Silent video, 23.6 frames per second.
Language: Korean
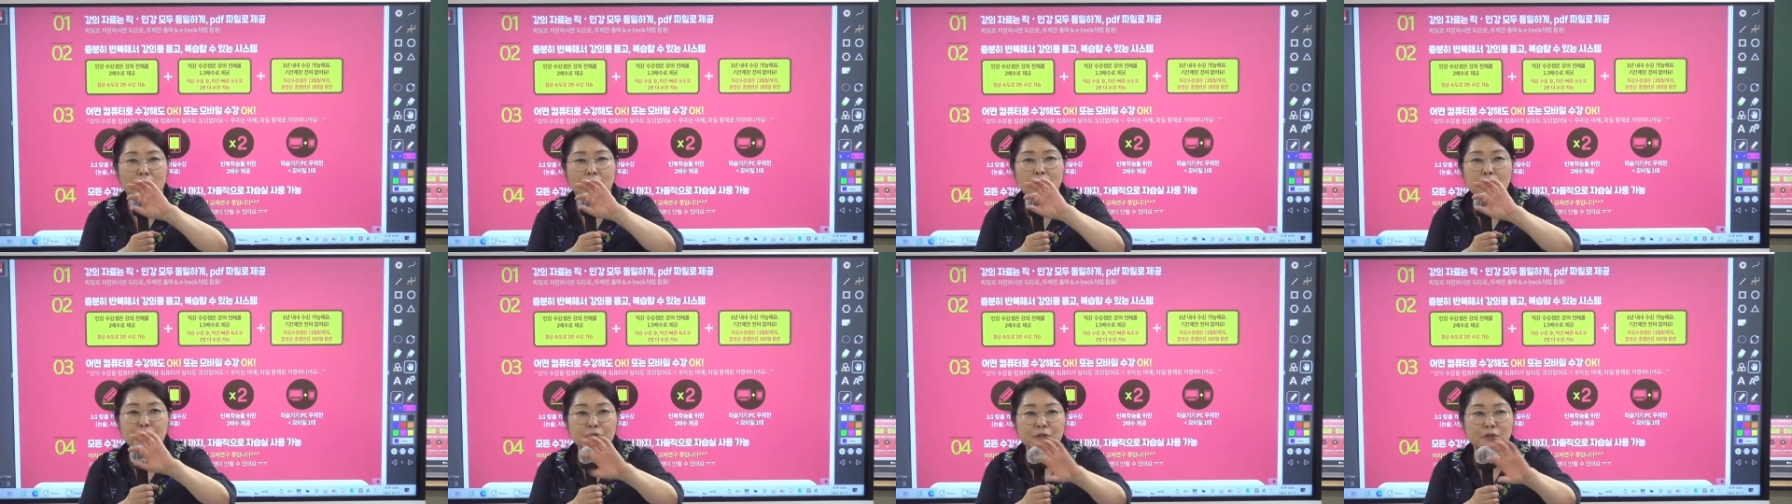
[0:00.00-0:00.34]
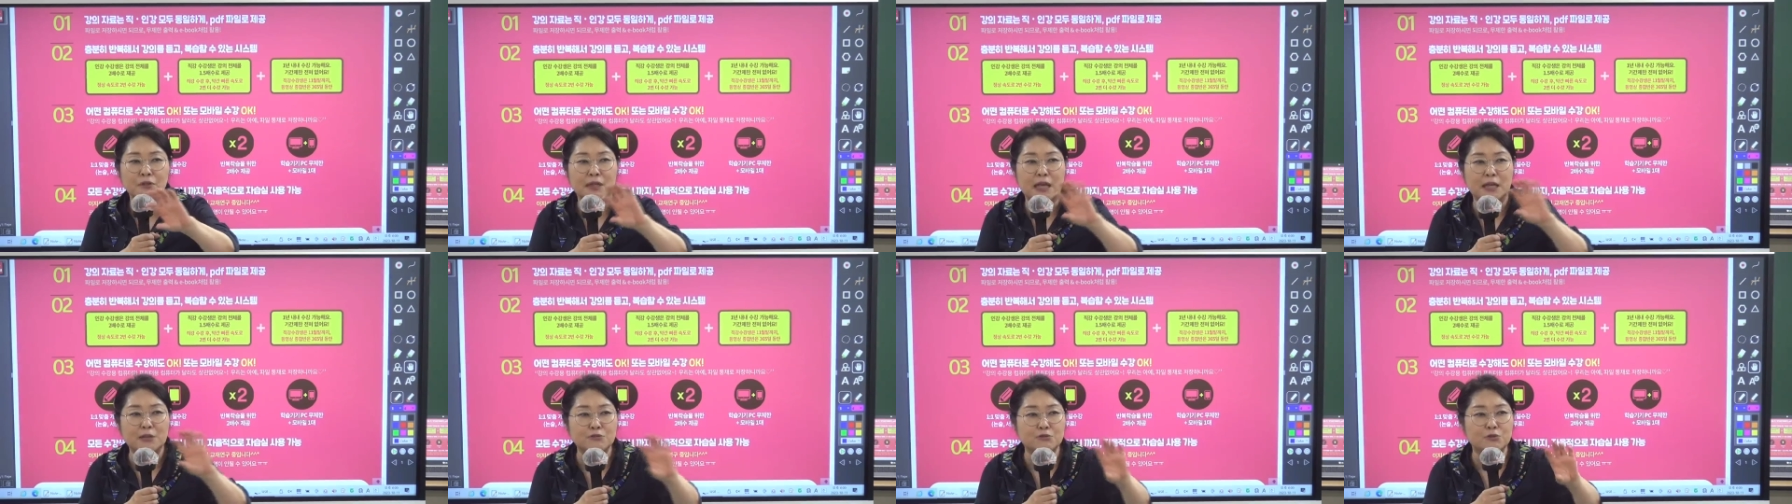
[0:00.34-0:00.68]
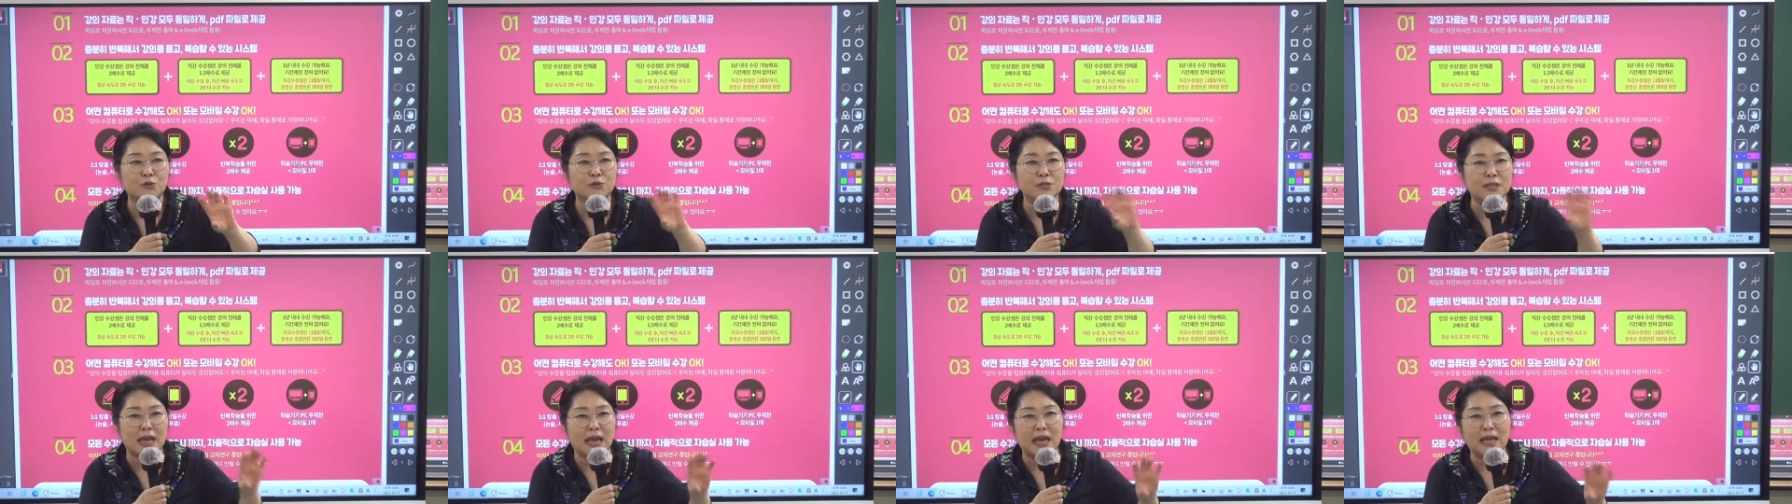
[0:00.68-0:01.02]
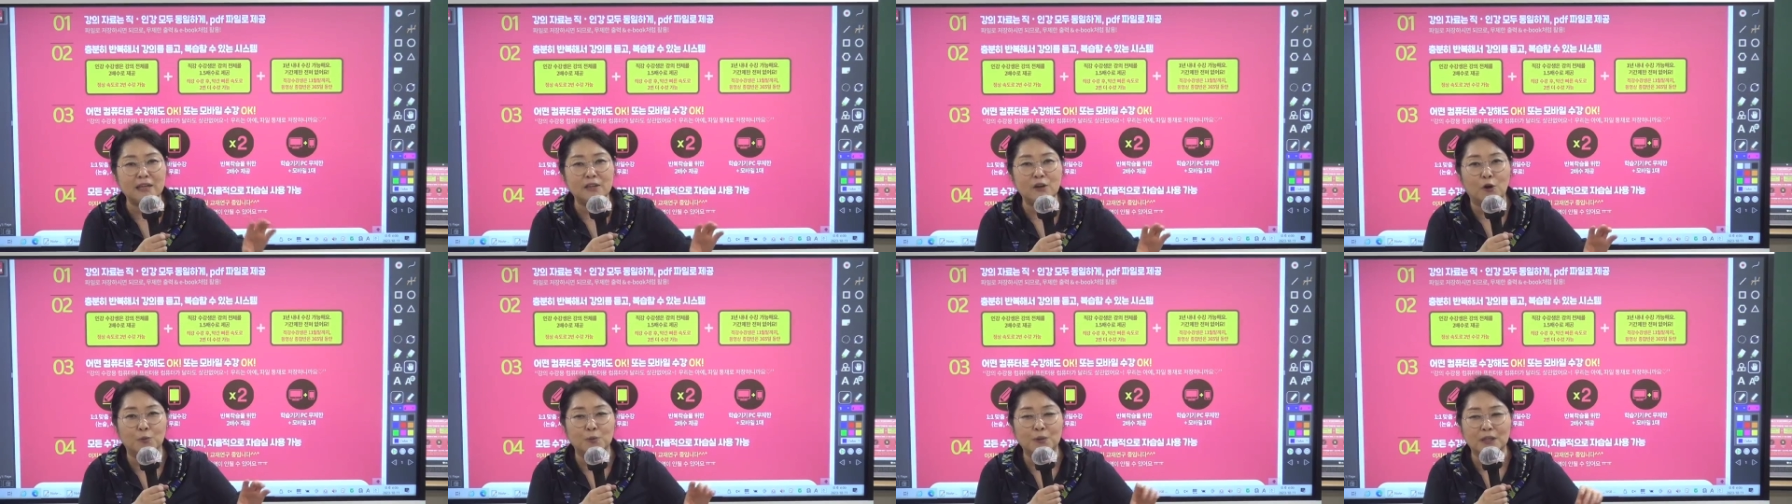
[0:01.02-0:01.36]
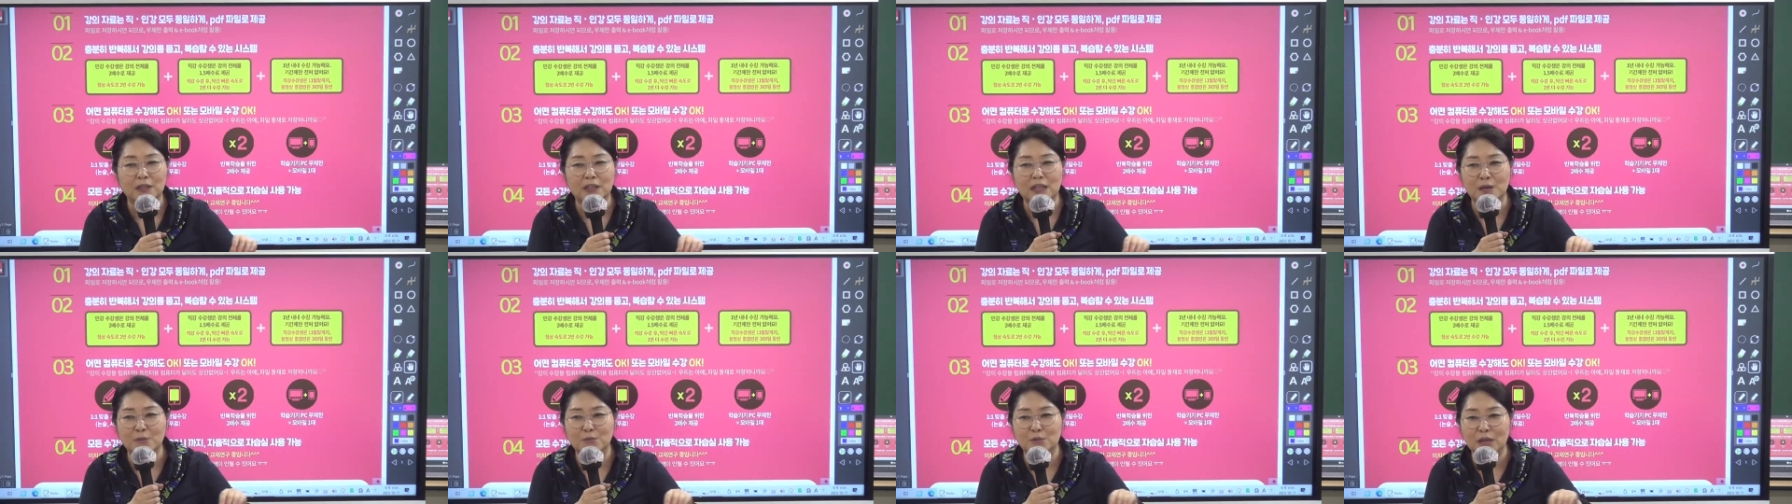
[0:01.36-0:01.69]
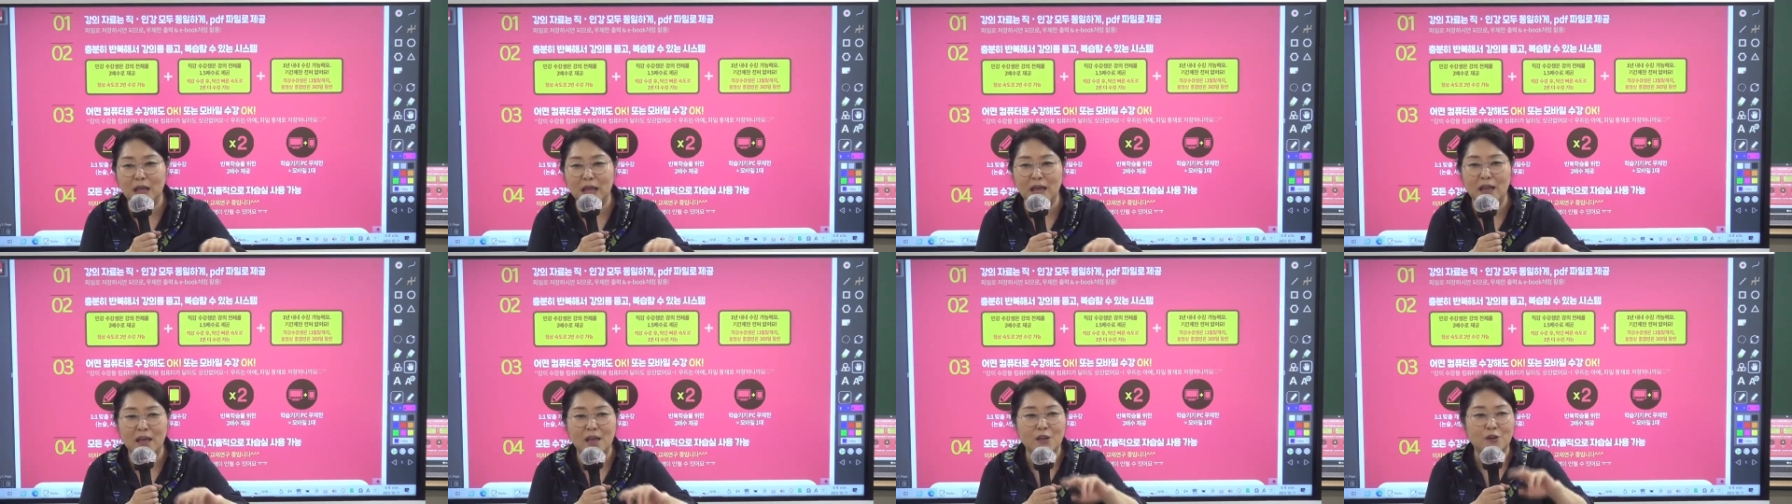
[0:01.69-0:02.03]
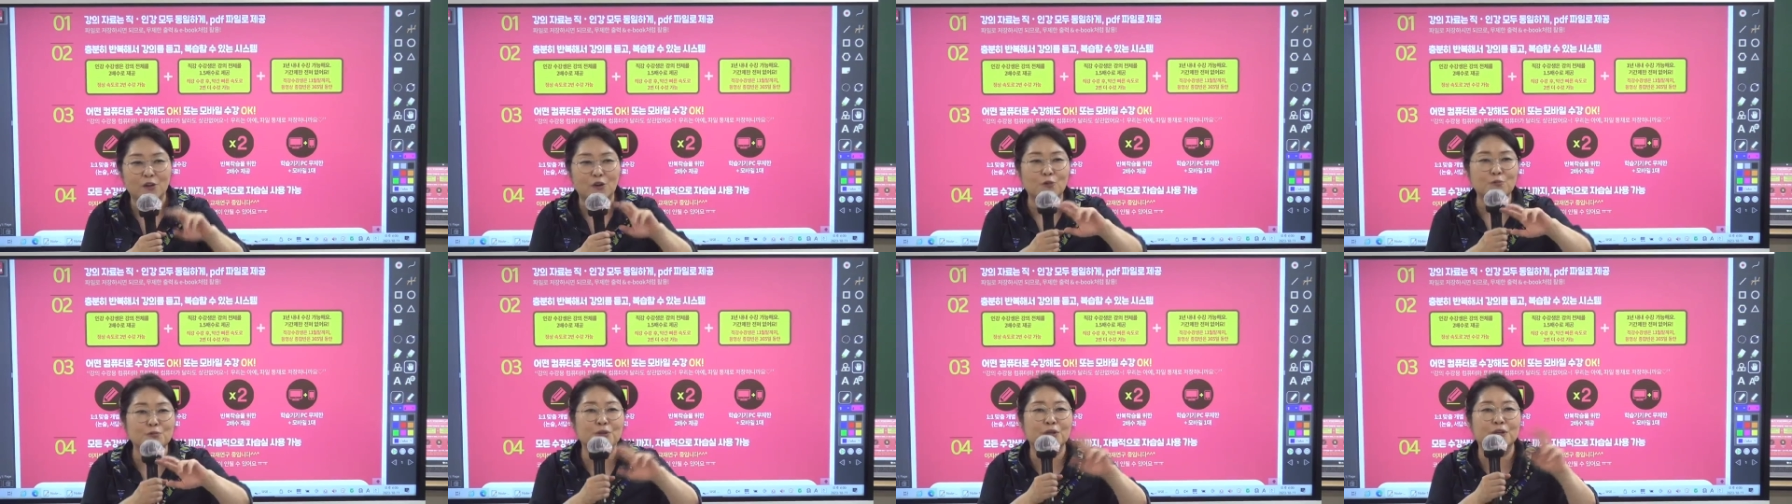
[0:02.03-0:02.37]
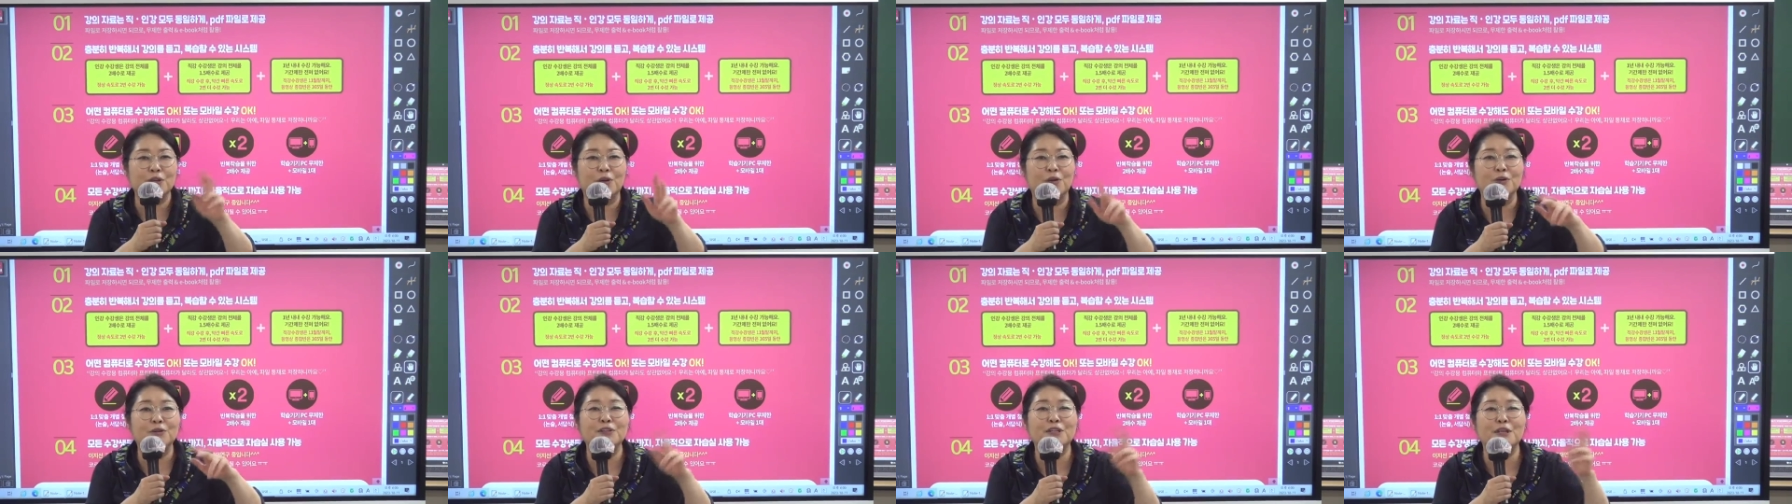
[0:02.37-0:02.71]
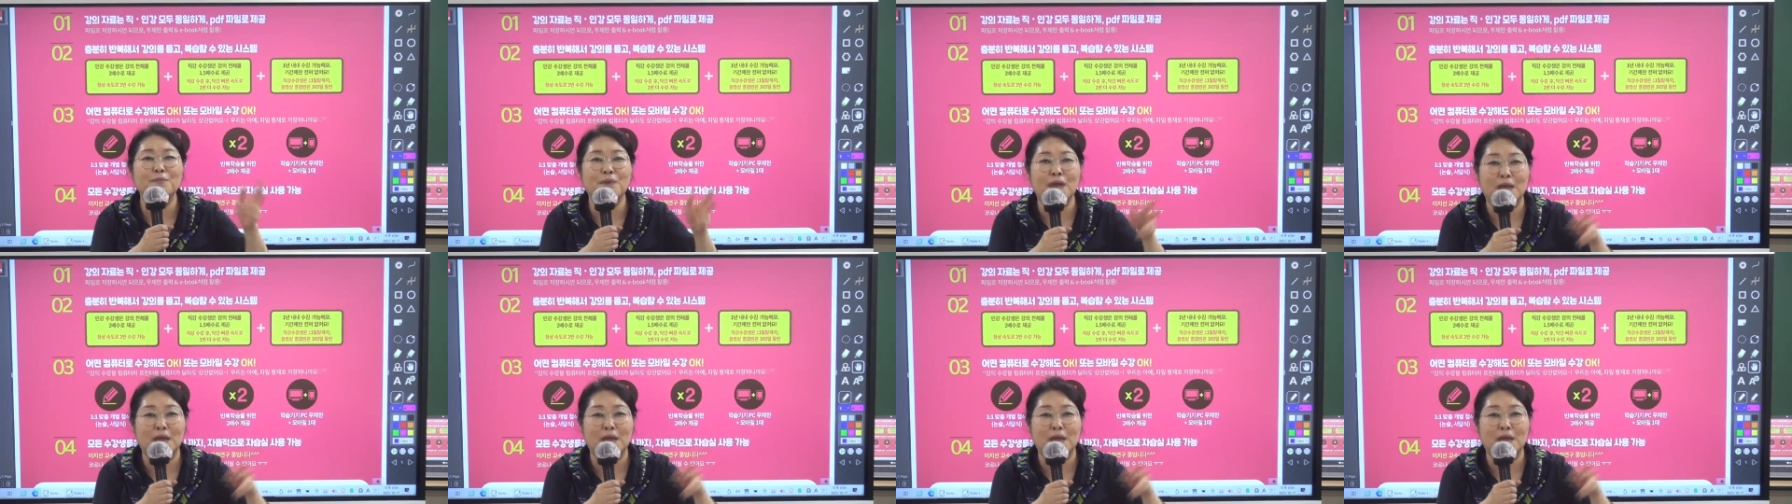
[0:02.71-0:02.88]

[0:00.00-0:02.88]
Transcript: 컴퓨터 대수도 제한이 없기 때문에 컴퓨터 10대,